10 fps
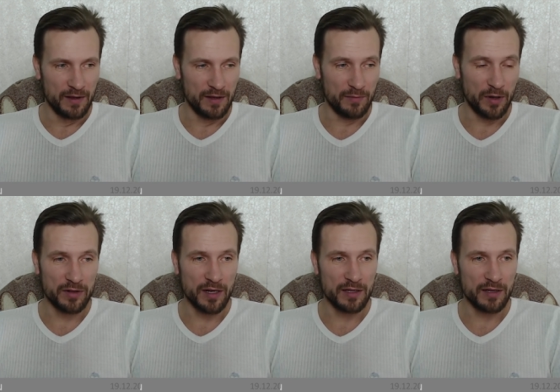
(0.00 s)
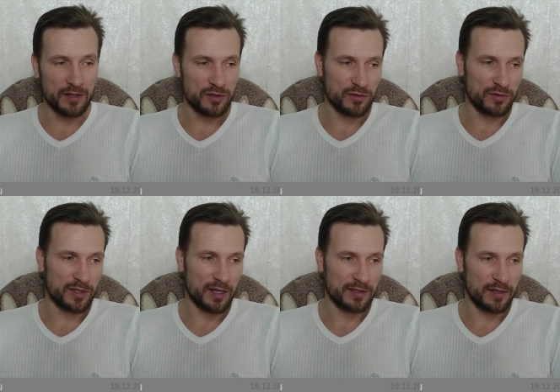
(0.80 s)
И Павел как-то хорошо
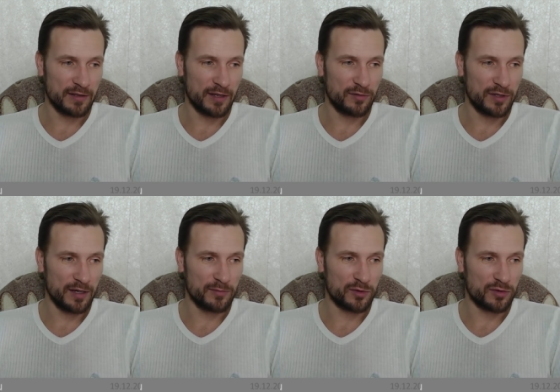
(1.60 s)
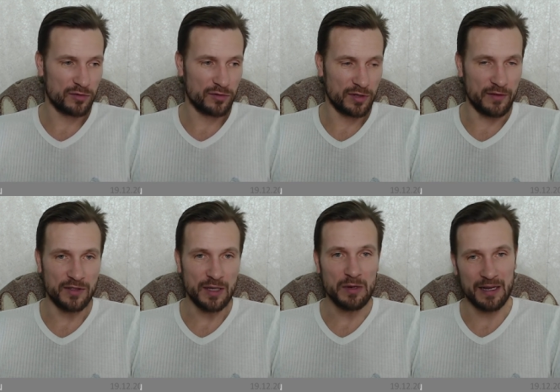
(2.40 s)
сказал на эту тему, что да,
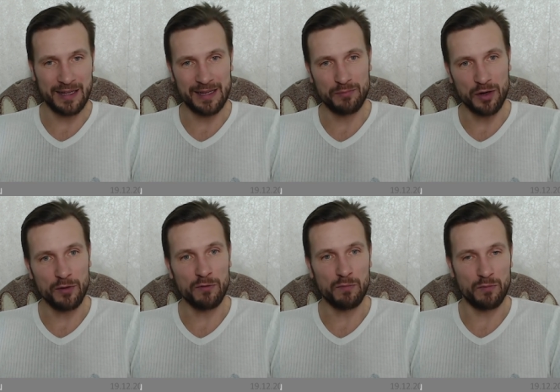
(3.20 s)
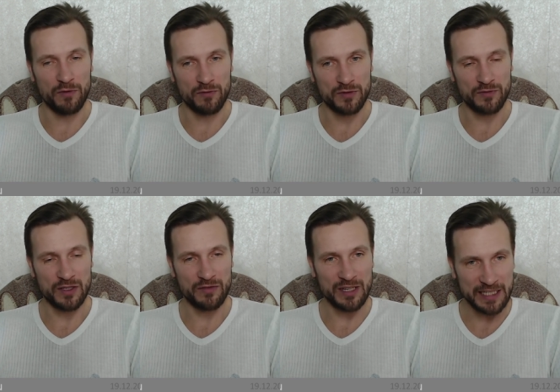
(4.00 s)
все мы когда-нибудь придем в в
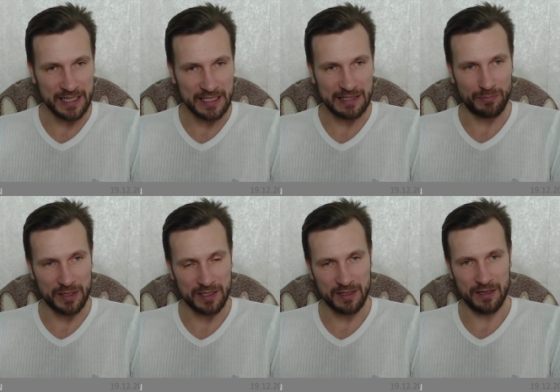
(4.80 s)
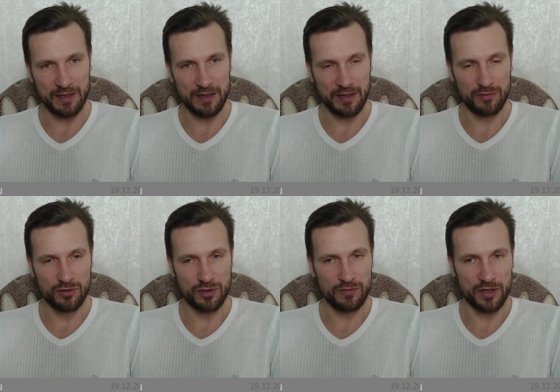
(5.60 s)
совершенство познания. Это
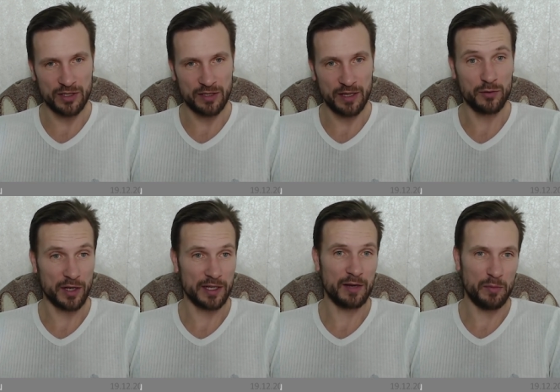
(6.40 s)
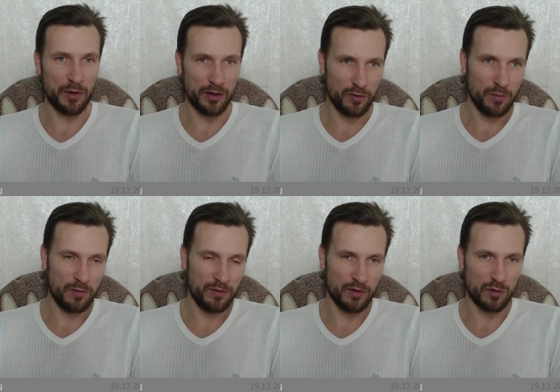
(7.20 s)
очень важно. Да? И вот когда мы придем
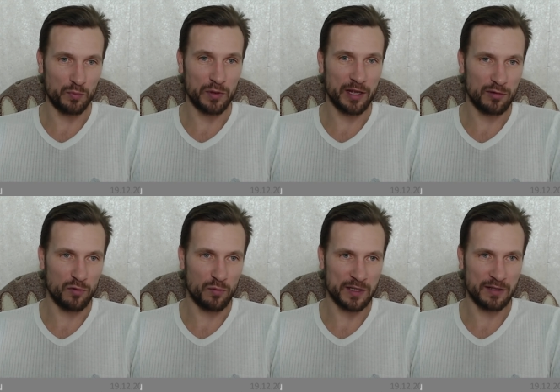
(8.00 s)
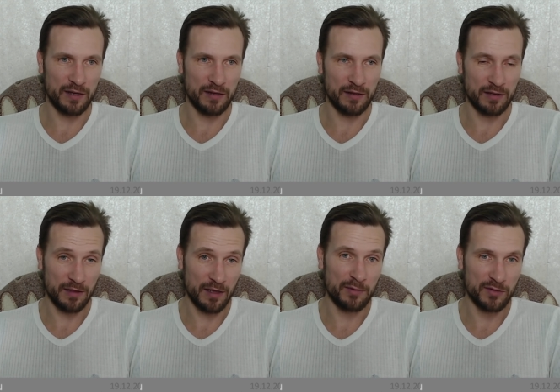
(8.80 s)
в эту полноту познания,
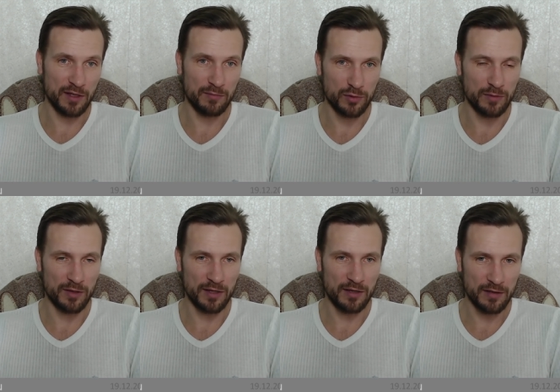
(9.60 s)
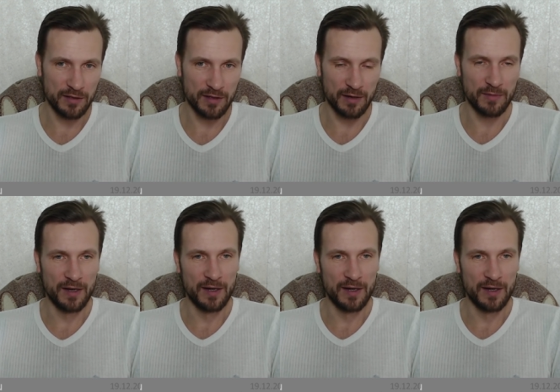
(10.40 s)
тогда мы все будем едины, там,